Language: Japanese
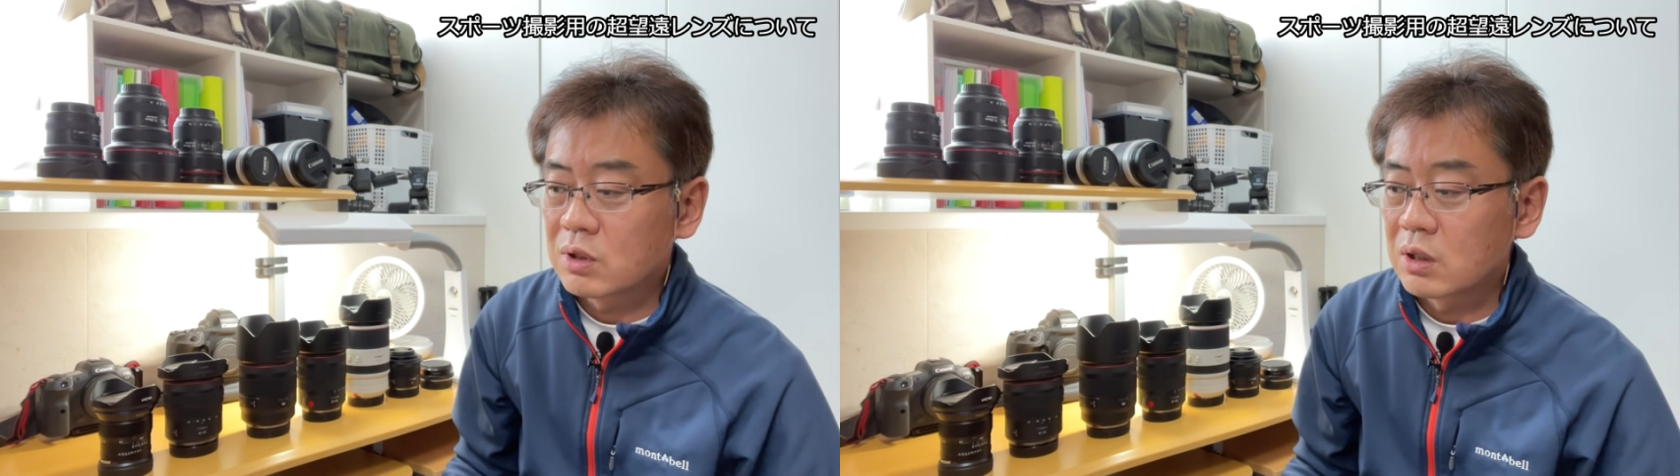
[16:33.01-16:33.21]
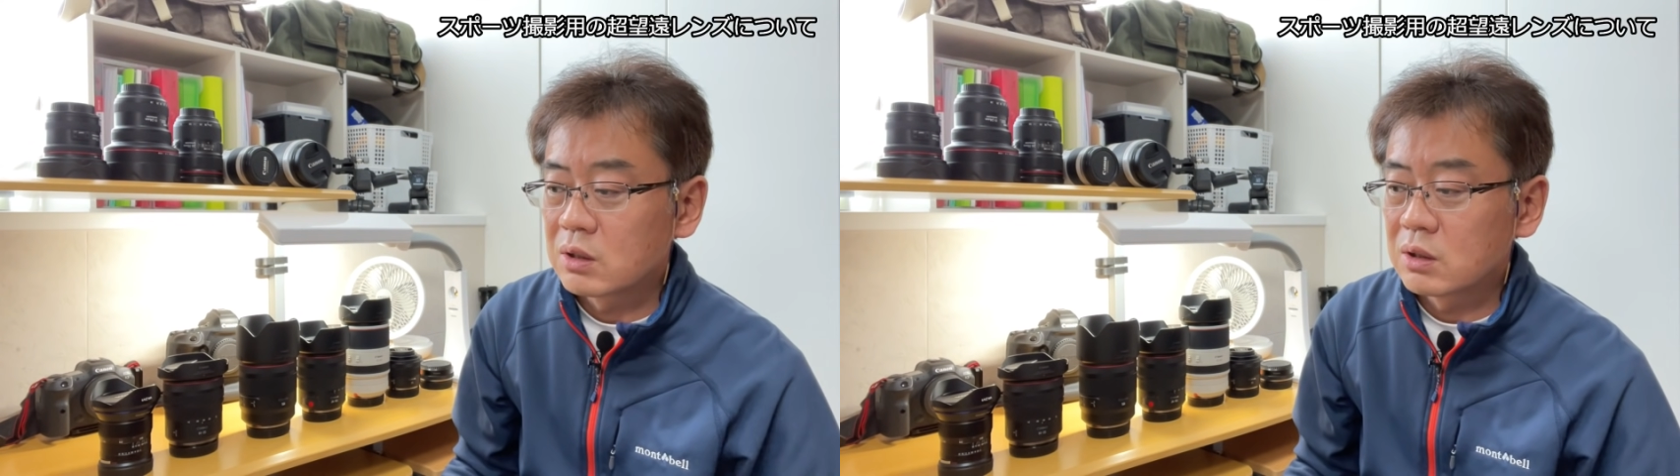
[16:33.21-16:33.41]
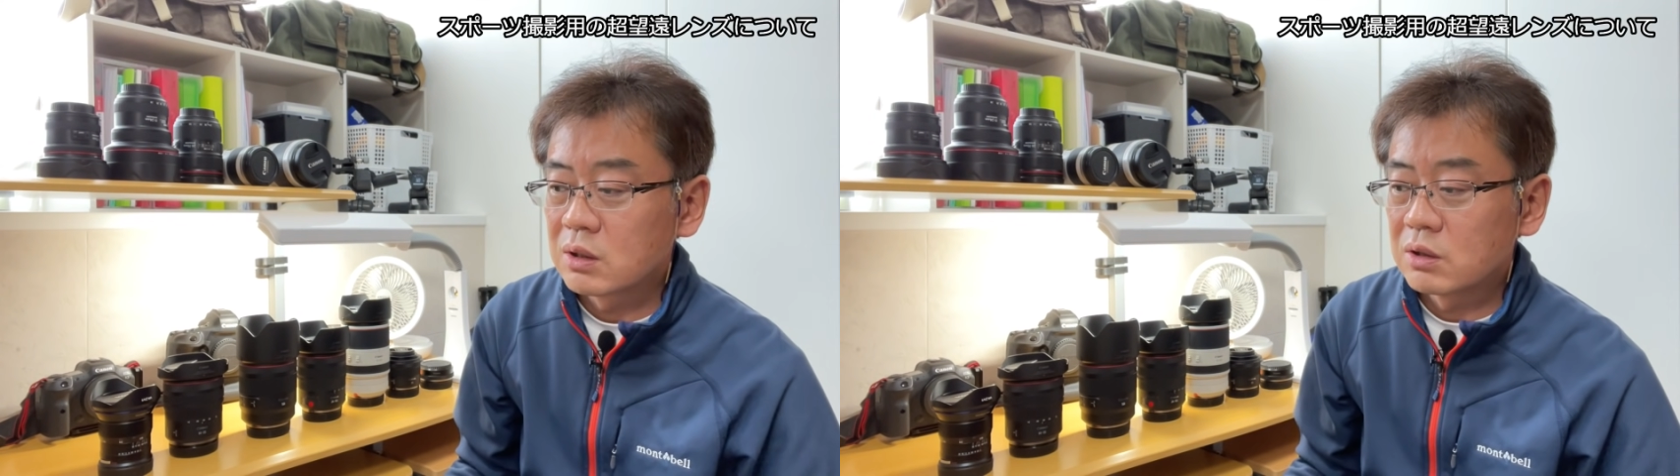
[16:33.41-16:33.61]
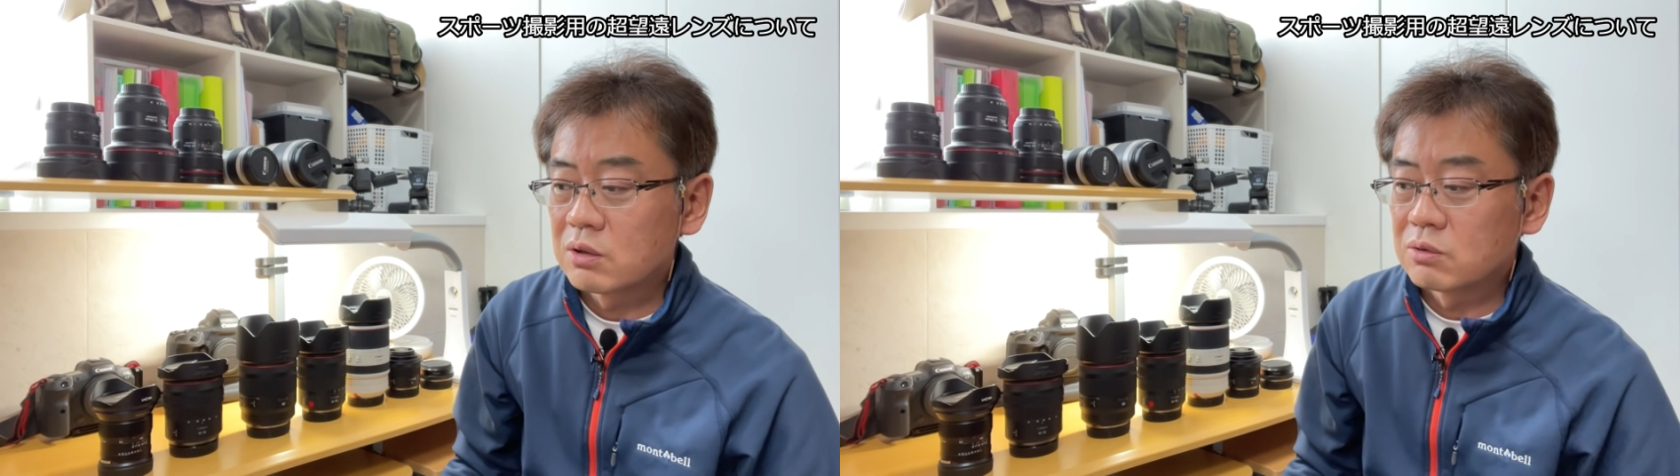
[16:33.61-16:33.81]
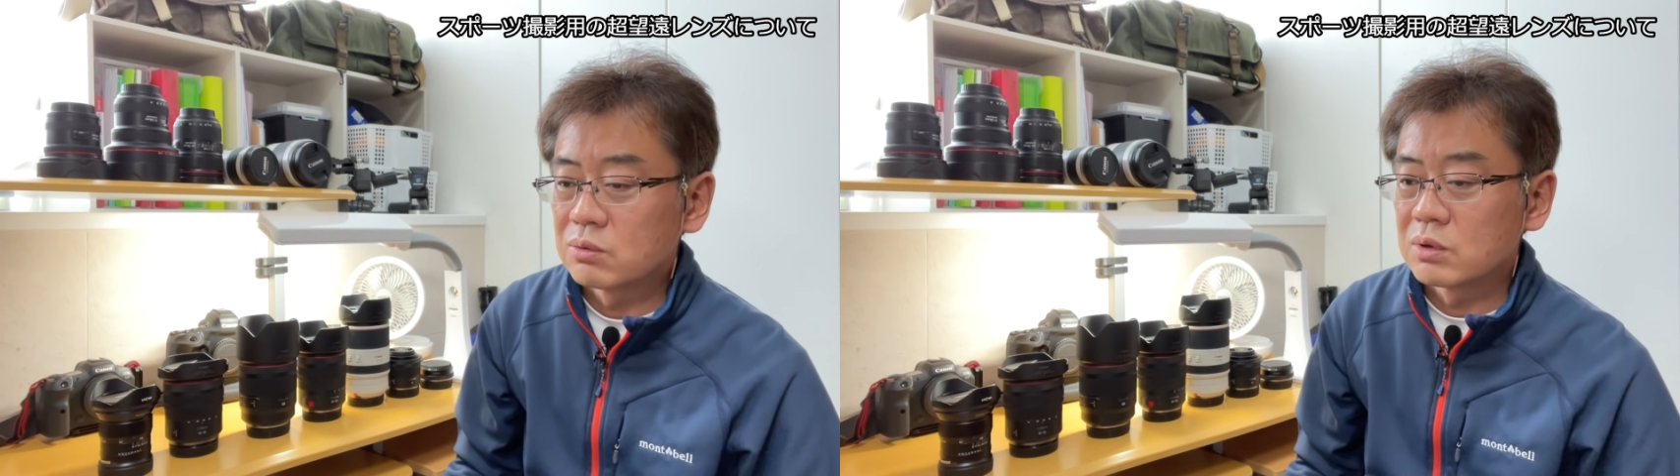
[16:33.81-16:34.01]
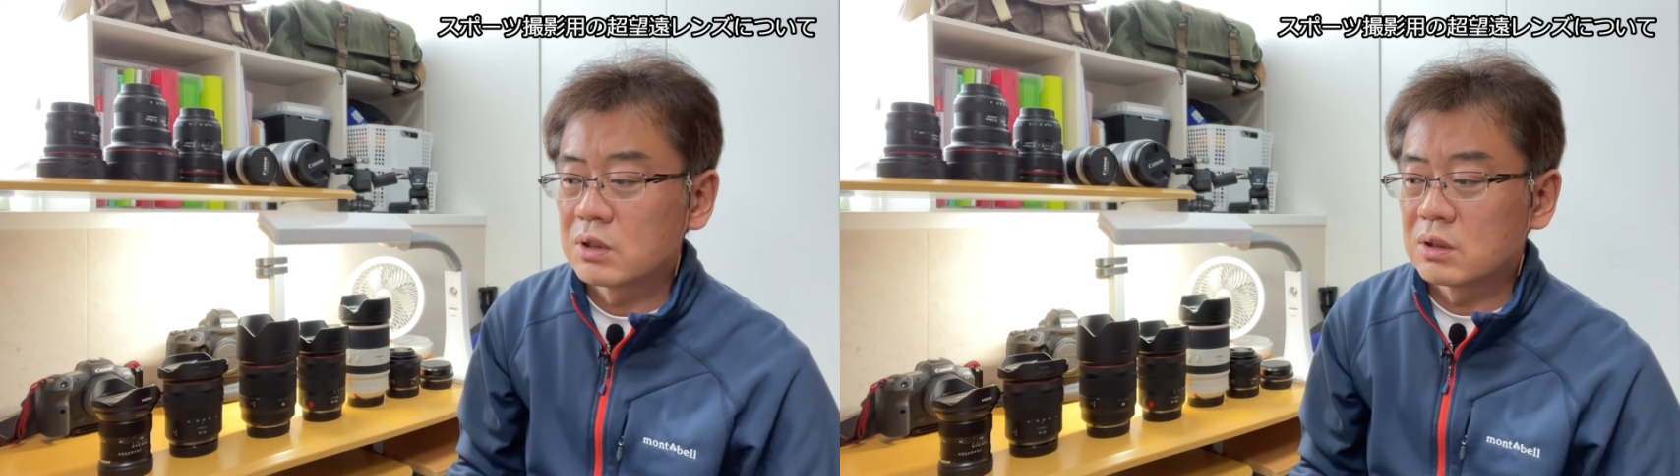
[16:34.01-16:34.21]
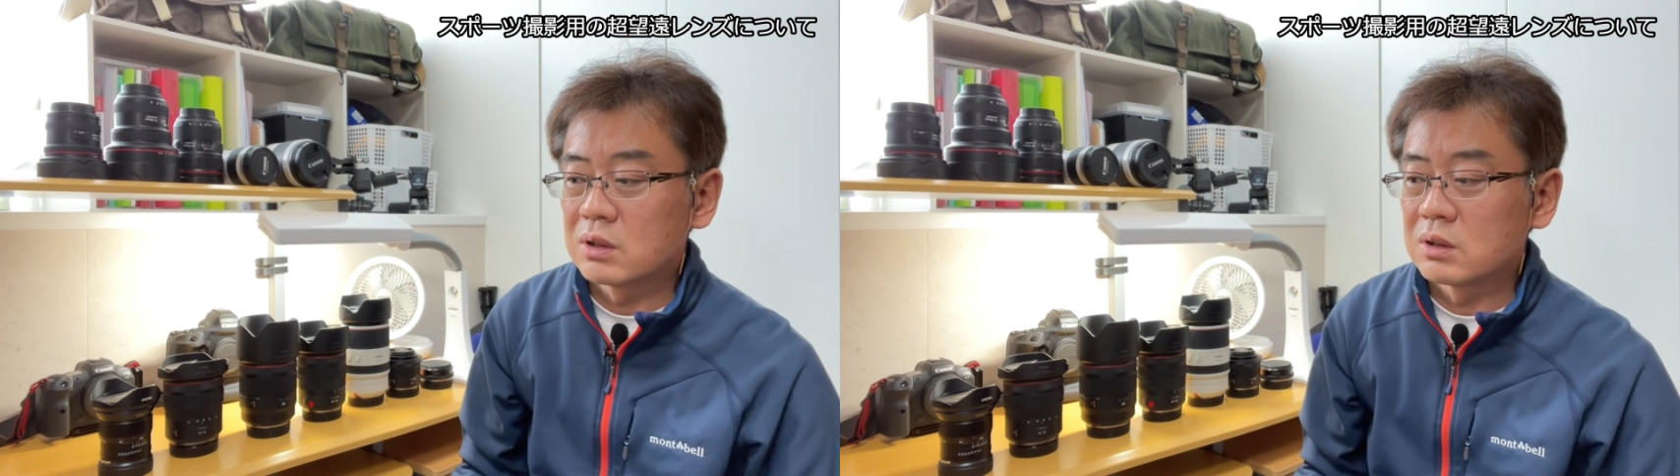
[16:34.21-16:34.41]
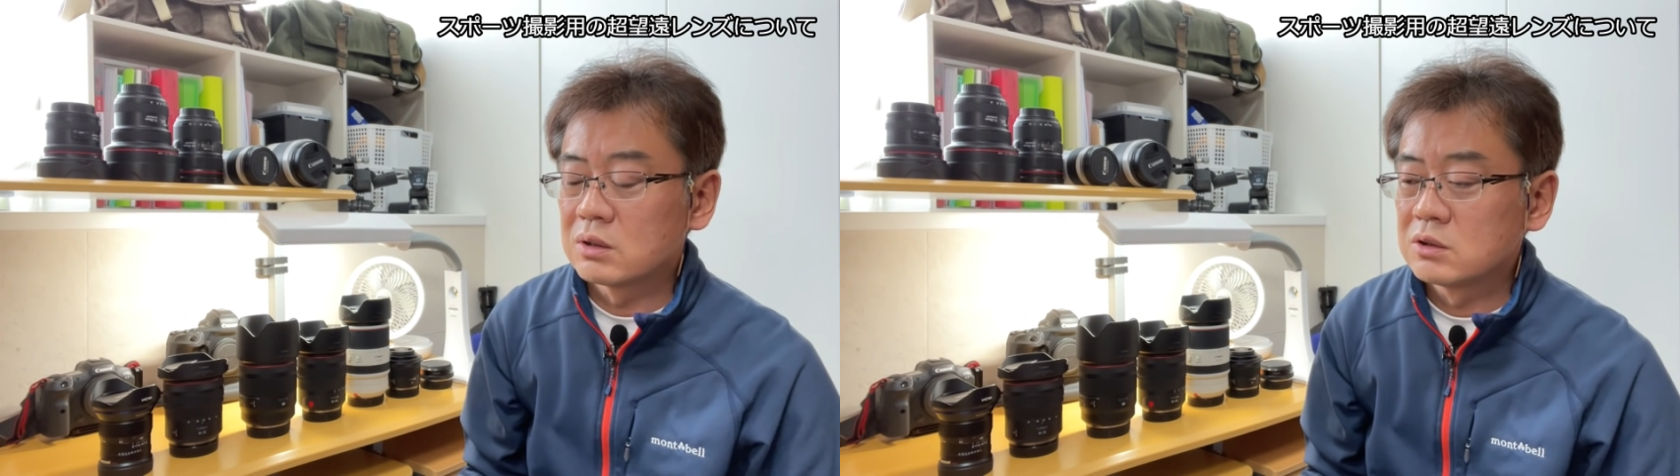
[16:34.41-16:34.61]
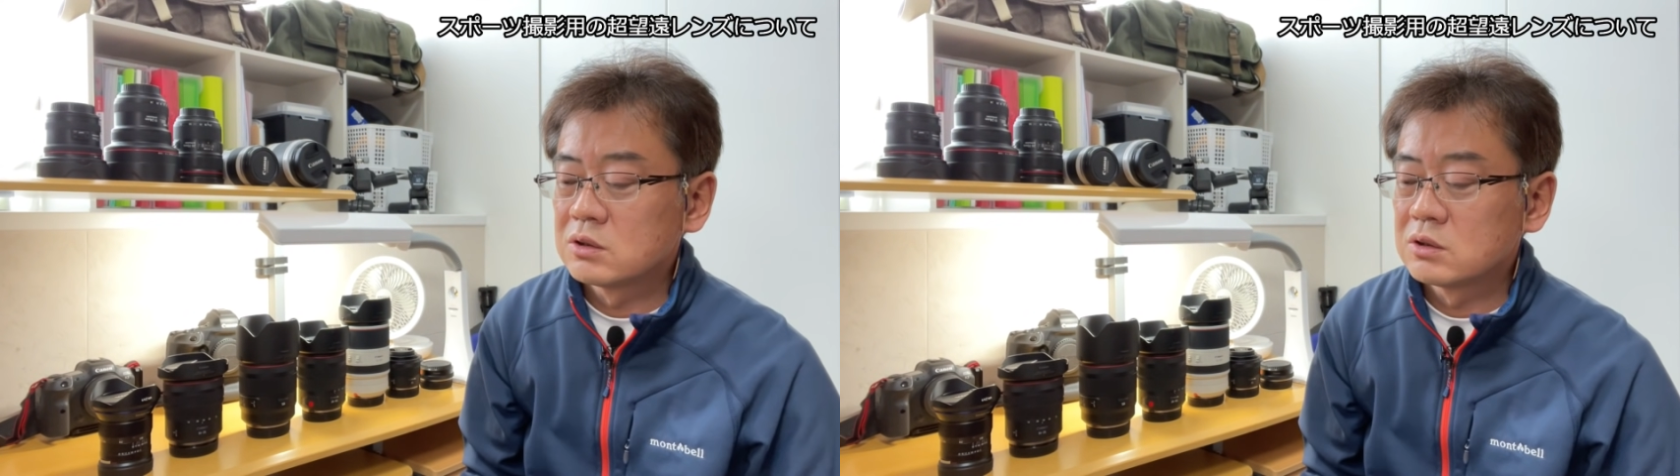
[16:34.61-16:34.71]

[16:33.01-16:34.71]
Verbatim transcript: 考えてるので、